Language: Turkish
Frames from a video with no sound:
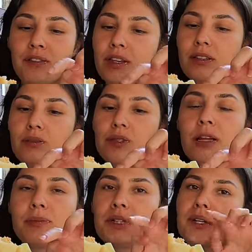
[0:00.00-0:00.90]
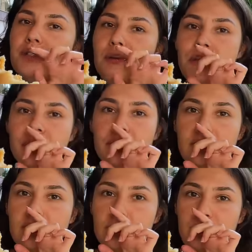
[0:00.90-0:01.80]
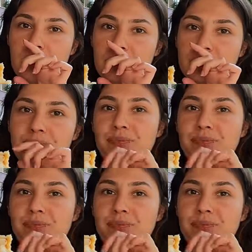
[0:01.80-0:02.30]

ve güzel bir kaşar peyniri gibi yani.